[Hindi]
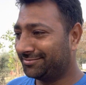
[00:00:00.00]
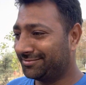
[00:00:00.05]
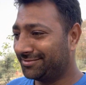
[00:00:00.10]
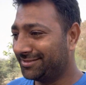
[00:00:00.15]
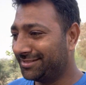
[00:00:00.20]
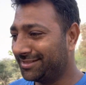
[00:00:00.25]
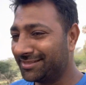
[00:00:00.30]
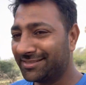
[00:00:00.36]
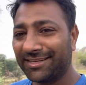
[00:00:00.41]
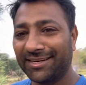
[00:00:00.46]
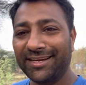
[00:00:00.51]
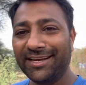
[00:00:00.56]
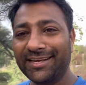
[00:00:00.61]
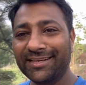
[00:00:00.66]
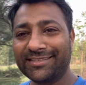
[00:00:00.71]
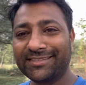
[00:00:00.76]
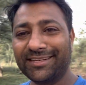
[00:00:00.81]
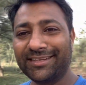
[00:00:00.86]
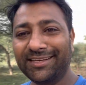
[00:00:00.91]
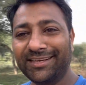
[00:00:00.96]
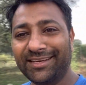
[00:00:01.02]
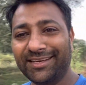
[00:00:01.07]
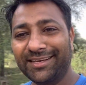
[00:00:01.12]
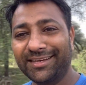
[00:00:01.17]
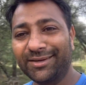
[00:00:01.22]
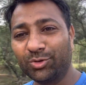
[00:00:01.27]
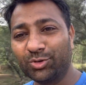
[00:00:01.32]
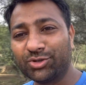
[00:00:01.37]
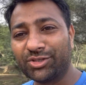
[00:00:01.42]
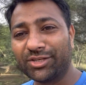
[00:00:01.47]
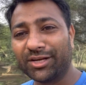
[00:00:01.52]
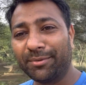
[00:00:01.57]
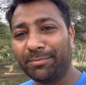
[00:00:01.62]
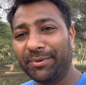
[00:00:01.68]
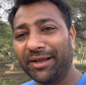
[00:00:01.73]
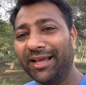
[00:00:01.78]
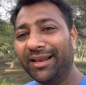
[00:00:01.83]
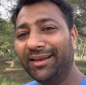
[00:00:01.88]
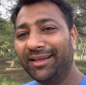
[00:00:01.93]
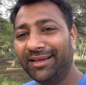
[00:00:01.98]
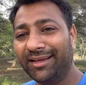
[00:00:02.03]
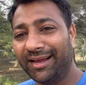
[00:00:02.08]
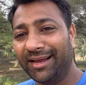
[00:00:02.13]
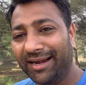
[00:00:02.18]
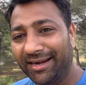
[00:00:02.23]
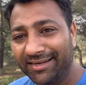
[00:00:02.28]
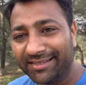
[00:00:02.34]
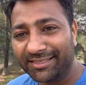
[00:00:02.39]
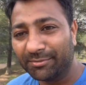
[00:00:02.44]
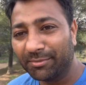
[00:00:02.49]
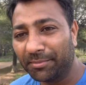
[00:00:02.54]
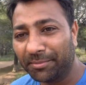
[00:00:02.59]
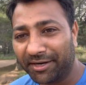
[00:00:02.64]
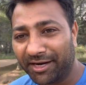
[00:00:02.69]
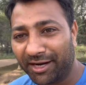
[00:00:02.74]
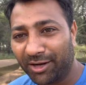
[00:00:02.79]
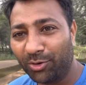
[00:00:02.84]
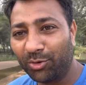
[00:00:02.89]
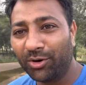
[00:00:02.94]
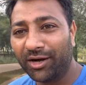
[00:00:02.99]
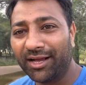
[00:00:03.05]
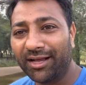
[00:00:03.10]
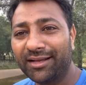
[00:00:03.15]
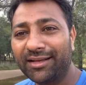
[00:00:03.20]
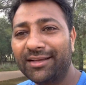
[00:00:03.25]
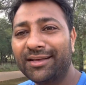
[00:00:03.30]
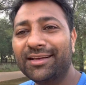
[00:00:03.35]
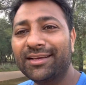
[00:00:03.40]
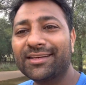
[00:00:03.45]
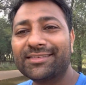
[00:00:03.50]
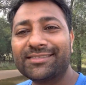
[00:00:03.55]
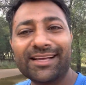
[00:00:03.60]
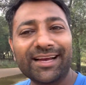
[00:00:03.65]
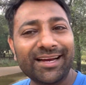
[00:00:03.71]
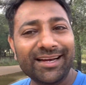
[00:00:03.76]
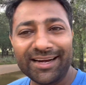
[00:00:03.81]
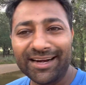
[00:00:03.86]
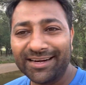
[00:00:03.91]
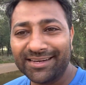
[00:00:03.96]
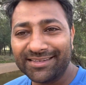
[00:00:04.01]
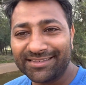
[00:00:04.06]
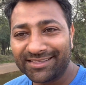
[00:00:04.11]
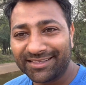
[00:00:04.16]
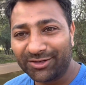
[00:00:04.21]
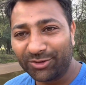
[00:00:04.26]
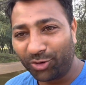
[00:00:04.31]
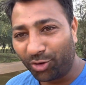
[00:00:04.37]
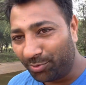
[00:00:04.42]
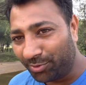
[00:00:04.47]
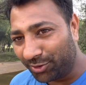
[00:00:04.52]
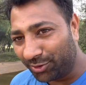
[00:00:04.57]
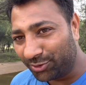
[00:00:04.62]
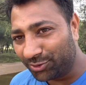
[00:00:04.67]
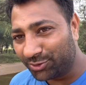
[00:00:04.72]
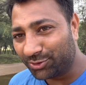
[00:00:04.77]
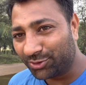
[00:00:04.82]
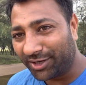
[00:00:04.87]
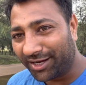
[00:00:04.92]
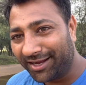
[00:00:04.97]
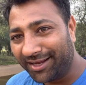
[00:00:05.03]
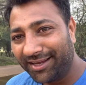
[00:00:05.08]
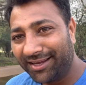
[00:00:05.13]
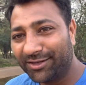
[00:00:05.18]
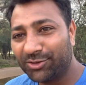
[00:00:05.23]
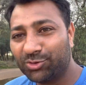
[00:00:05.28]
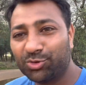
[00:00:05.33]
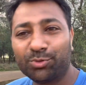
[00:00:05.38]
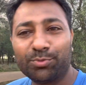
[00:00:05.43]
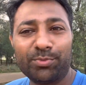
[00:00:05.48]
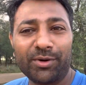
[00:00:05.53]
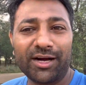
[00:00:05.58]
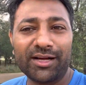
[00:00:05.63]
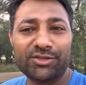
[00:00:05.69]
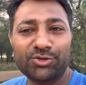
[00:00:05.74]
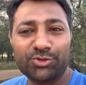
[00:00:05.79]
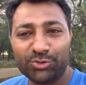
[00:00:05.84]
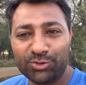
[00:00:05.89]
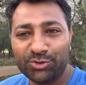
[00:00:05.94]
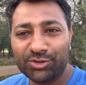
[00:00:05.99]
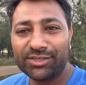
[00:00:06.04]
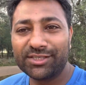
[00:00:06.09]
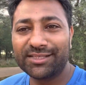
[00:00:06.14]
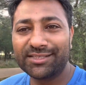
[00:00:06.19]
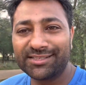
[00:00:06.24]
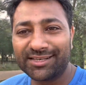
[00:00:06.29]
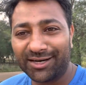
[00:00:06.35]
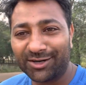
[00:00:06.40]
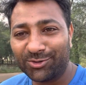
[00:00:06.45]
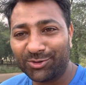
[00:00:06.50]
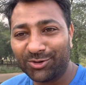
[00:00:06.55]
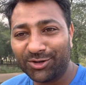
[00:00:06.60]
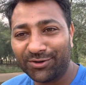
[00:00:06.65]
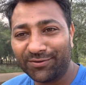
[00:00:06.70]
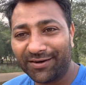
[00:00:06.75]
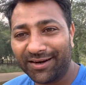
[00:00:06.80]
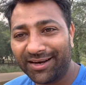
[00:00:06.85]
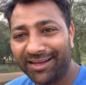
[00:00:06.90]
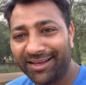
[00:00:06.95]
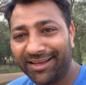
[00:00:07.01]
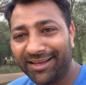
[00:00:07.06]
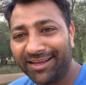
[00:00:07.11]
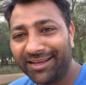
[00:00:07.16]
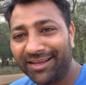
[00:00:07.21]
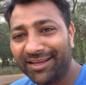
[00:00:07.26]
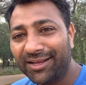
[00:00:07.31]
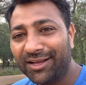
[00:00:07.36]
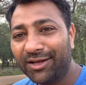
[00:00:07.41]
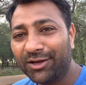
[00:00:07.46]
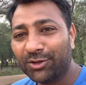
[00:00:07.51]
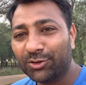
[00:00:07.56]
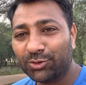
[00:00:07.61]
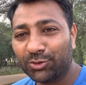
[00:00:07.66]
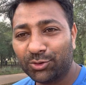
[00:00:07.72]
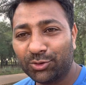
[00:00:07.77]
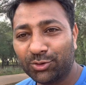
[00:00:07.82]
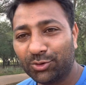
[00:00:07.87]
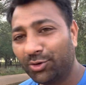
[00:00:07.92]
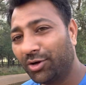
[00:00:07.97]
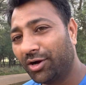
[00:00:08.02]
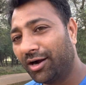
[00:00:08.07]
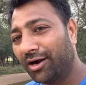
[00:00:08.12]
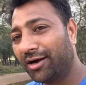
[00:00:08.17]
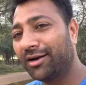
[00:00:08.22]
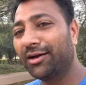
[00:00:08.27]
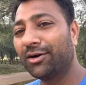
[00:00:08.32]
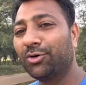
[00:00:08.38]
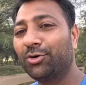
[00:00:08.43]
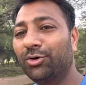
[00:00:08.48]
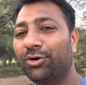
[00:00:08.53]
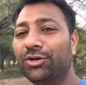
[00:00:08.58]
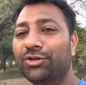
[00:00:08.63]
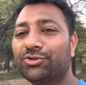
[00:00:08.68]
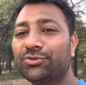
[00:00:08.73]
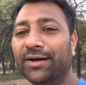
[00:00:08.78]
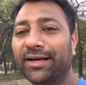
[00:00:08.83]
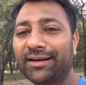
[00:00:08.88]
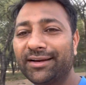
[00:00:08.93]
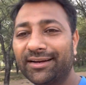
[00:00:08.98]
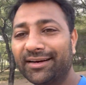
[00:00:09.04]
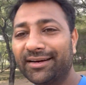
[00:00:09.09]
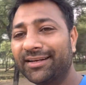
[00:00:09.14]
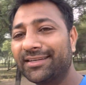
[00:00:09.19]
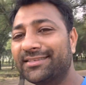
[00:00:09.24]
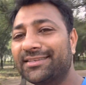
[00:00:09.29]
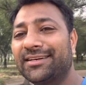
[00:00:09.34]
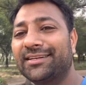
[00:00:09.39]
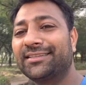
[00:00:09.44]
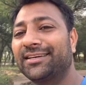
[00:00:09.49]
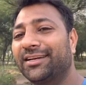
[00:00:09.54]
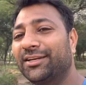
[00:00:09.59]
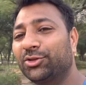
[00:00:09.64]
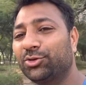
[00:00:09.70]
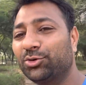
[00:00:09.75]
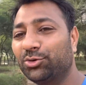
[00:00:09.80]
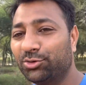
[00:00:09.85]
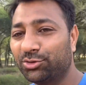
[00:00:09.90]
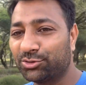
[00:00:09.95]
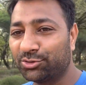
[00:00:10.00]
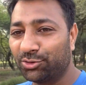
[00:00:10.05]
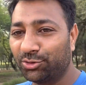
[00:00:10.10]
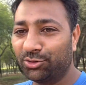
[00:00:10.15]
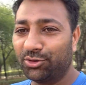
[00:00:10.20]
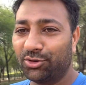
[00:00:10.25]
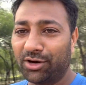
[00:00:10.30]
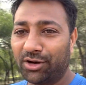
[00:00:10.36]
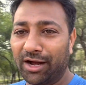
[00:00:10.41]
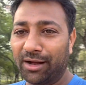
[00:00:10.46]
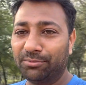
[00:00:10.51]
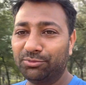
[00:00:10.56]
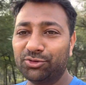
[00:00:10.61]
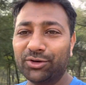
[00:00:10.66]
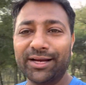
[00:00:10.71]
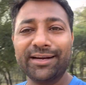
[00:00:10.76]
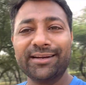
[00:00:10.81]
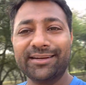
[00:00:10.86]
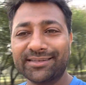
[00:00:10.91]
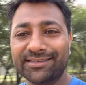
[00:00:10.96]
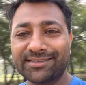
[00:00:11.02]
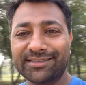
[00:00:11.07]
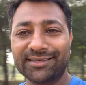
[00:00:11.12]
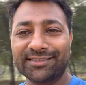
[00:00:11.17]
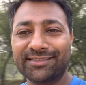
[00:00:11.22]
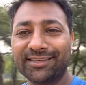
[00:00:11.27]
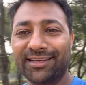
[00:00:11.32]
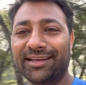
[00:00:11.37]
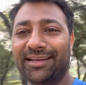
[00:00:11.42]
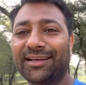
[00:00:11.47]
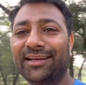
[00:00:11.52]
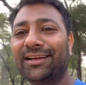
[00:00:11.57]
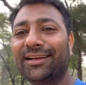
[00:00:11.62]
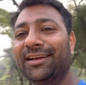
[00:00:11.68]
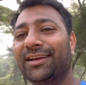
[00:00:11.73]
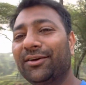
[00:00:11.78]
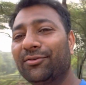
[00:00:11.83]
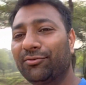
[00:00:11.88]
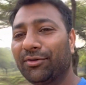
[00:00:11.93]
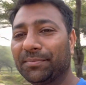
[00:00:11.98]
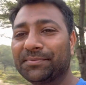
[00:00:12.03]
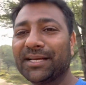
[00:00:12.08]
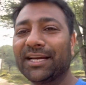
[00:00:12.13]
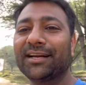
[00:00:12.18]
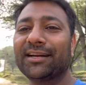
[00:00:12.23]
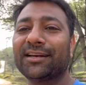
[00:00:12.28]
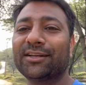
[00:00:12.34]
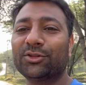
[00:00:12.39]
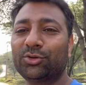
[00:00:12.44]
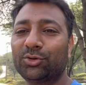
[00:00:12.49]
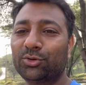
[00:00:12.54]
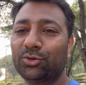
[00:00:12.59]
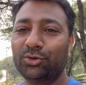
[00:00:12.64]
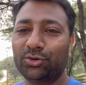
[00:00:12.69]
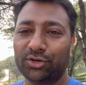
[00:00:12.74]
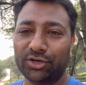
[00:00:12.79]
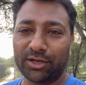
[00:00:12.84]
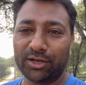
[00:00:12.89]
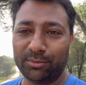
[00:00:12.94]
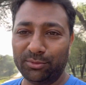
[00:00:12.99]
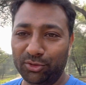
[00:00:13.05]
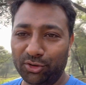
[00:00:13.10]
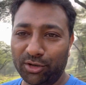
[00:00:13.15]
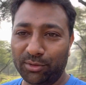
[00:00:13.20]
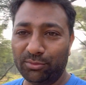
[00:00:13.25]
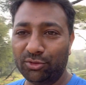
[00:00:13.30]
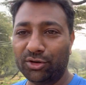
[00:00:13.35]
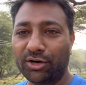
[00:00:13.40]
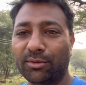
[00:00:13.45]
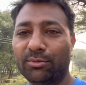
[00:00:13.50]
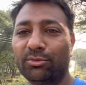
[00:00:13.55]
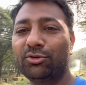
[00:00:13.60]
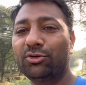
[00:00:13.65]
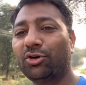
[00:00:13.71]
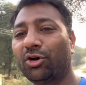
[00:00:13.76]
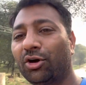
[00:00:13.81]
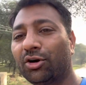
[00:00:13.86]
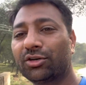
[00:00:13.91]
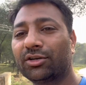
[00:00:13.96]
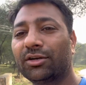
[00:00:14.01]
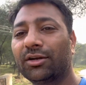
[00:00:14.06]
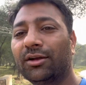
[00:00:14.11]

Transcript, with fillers: जिस तरीके से उत्साह पहले एडिशन में बना हुआ है सेकेंड एडिशन ओपन हो चुका है जो पाँच जून से स्टार्ट होने वाला है तो अगर कोई ज्वाइन करना चाहता है तो उसको आप ज्वाइन कर सकते हैं वेबसाइट के थ्रू डब्लू डब्लू डब्लू डॉट